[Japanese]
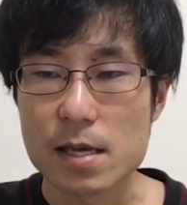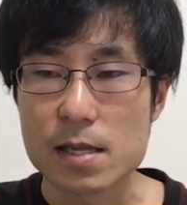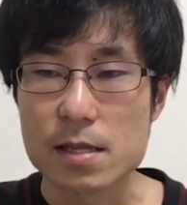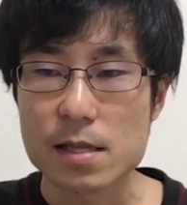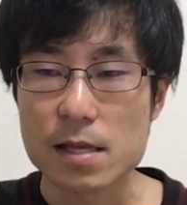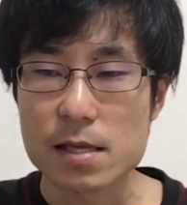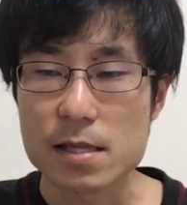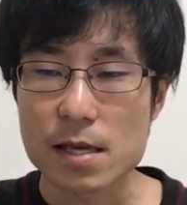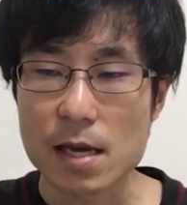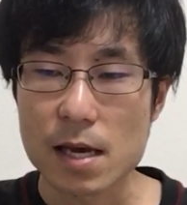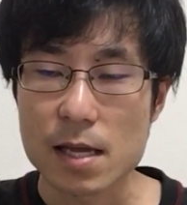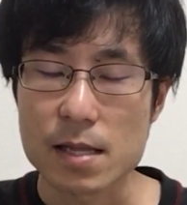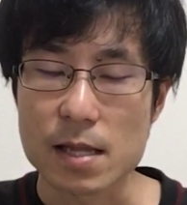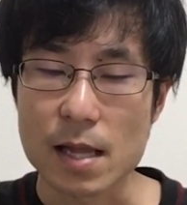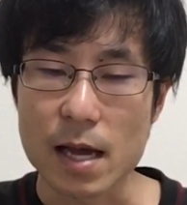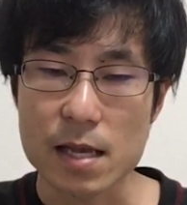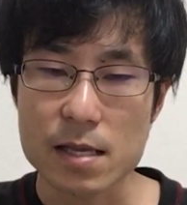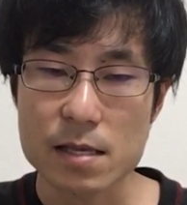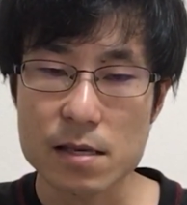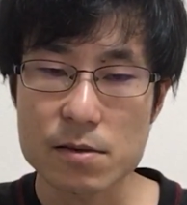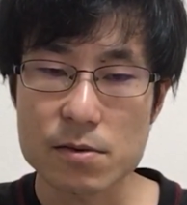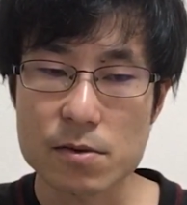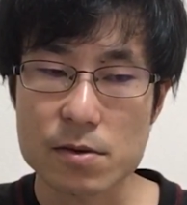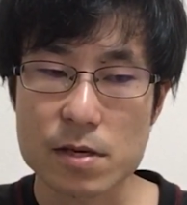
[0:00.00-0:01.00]
でじゃあ
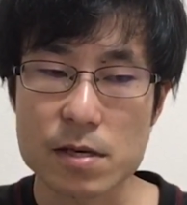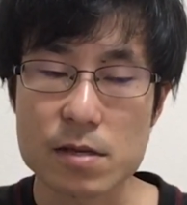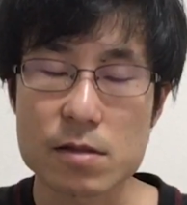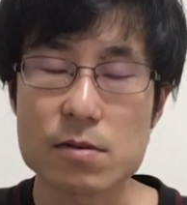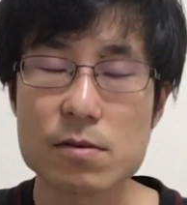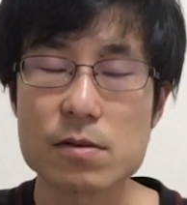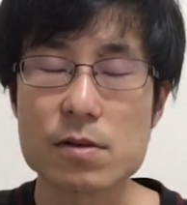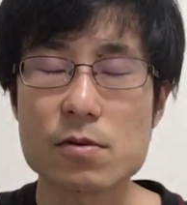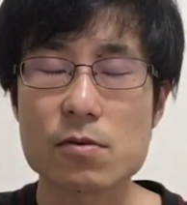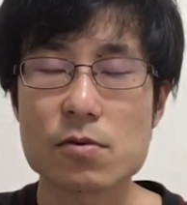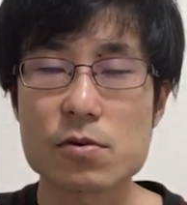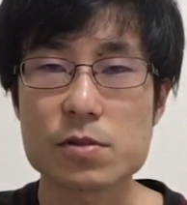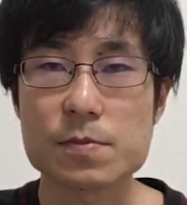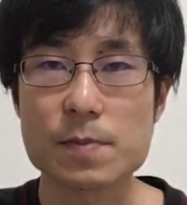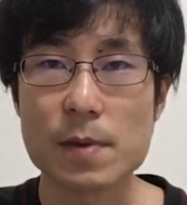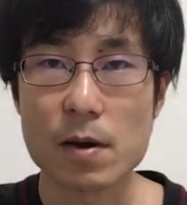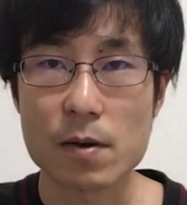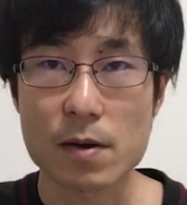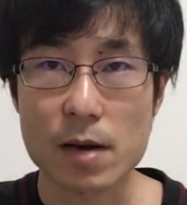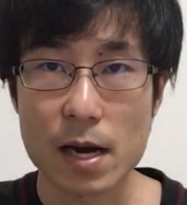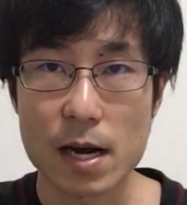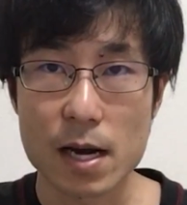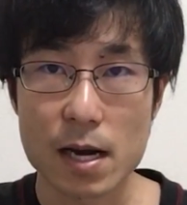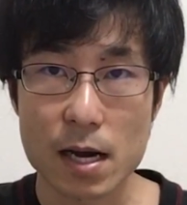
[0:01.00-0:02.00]
何を基準にコスパ
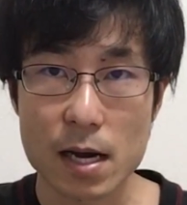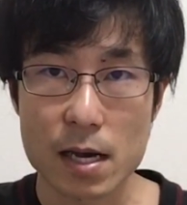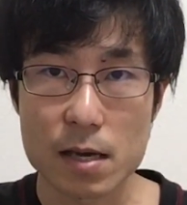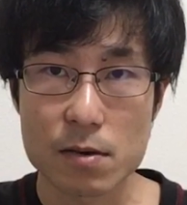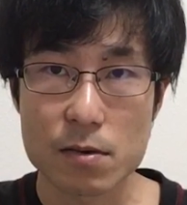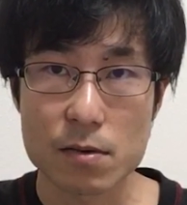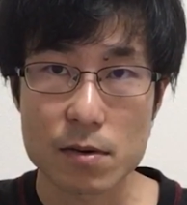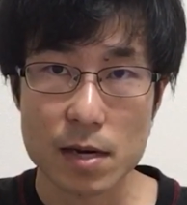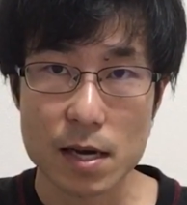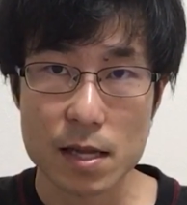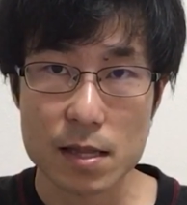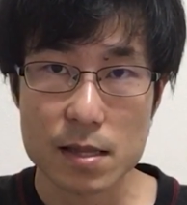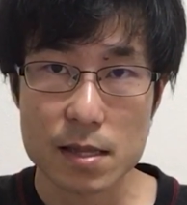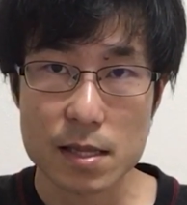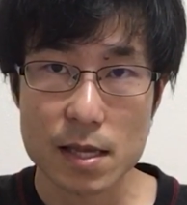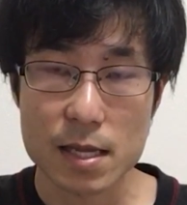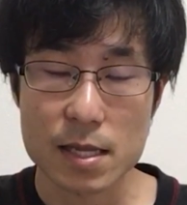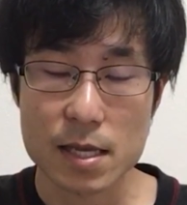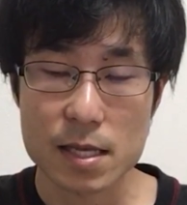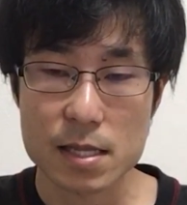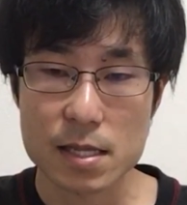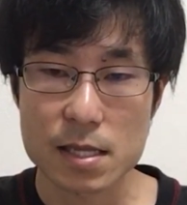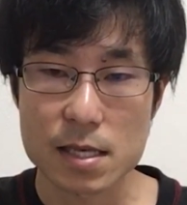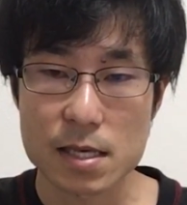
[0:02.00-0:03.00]
を考えようかって
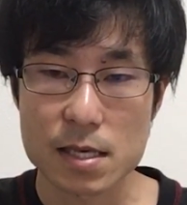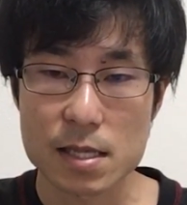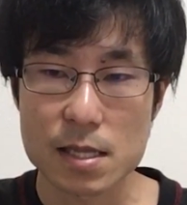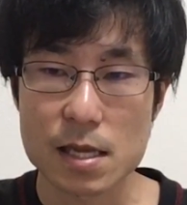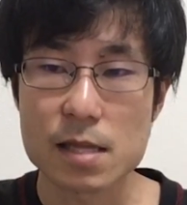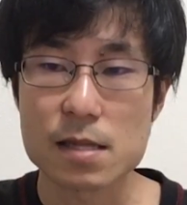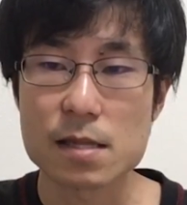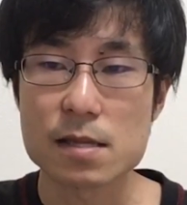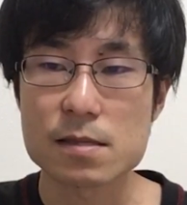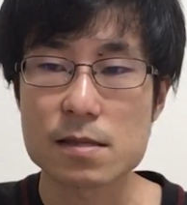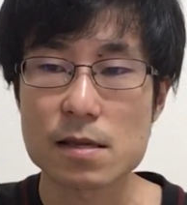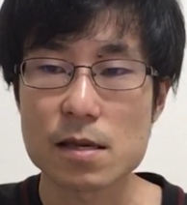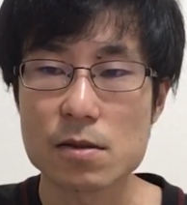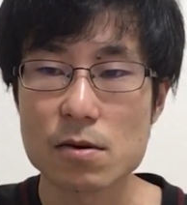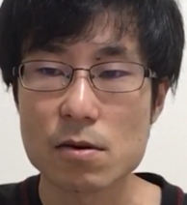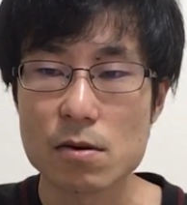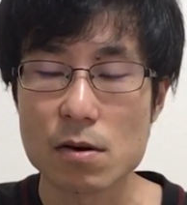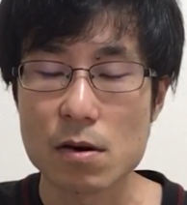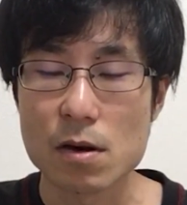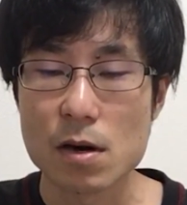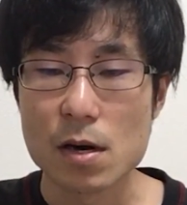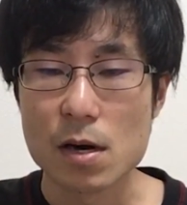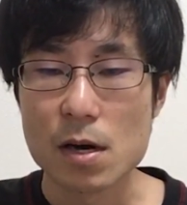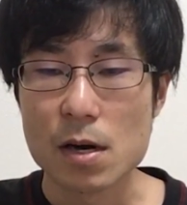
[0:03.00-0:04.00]
話なんですけ
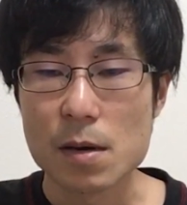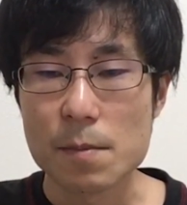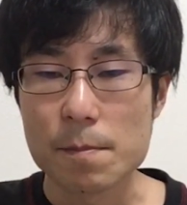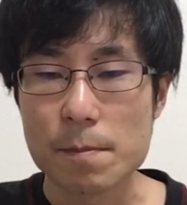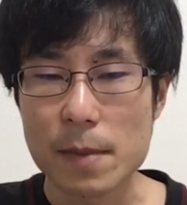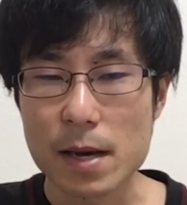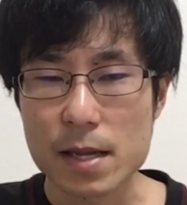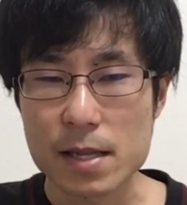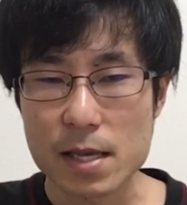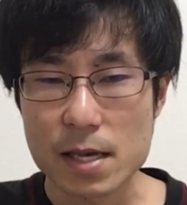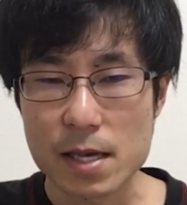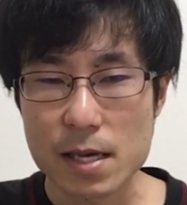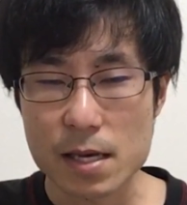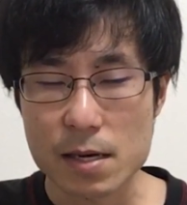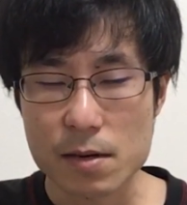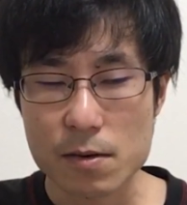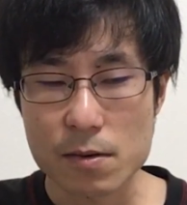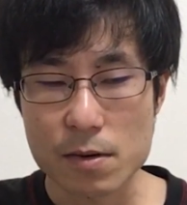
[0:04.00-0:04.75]
どまあね、